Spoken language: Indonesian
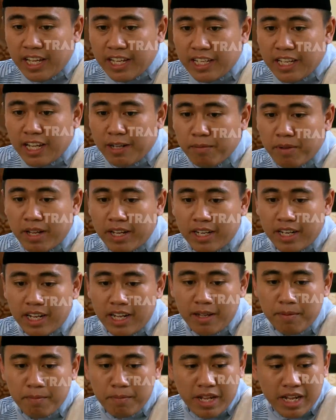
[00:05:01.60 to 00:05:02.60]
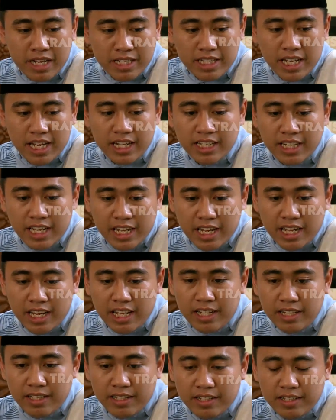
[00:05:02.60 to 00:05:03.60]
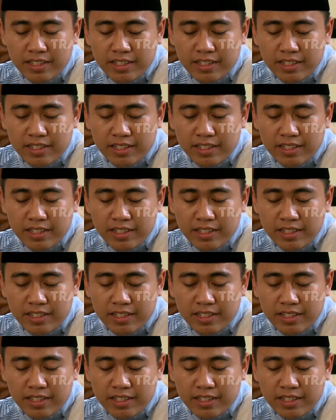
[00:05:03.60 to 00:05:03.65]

Yang mana biasanya